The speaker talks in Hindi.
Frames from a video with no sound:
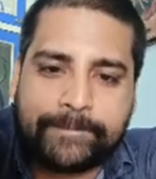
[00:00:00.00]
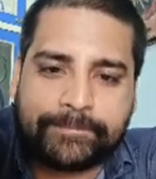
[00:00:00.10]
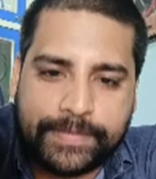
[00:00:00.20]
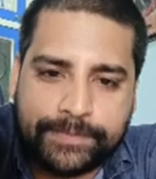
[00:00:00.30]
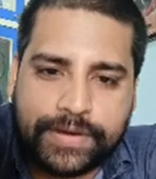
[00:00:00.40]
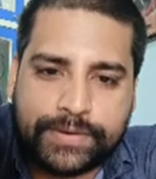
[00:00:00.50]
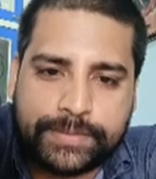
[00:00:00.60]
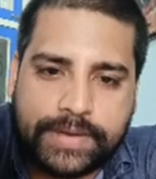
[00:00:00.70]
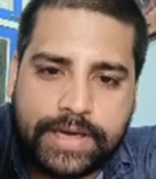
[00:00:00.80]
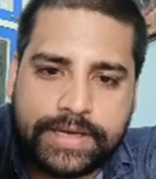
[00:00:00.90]

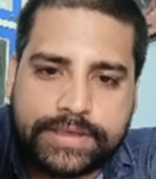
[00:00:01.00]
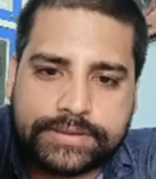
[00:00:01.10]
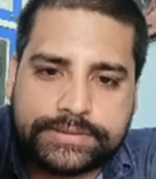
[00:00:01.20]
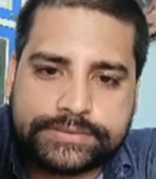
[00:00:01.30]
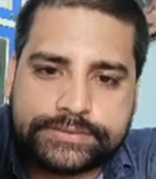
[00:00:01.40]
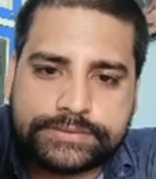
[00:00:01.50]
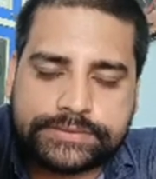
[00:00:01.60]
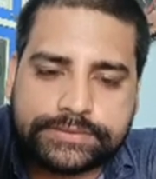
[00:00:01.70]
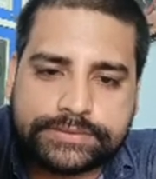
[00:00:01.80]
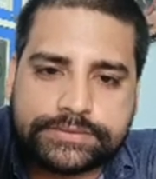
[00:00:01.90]
दीपक कुमार
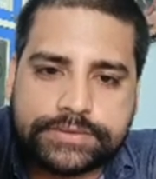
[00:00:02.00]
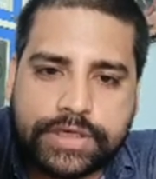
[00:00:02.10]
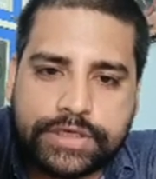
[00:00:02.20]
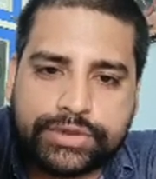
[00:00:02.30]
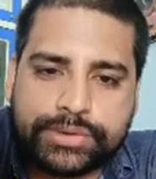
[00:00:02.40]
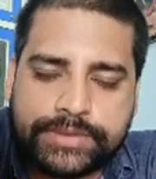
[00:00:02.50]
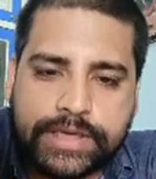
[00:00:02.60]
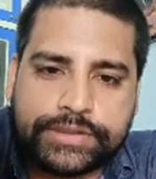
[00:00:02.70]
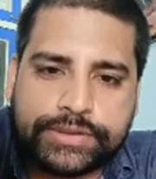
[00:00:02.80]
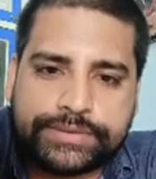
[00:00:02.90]
हरिओम
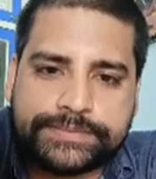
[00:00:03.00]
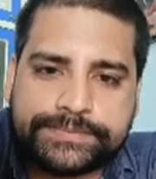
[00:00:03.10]
यादव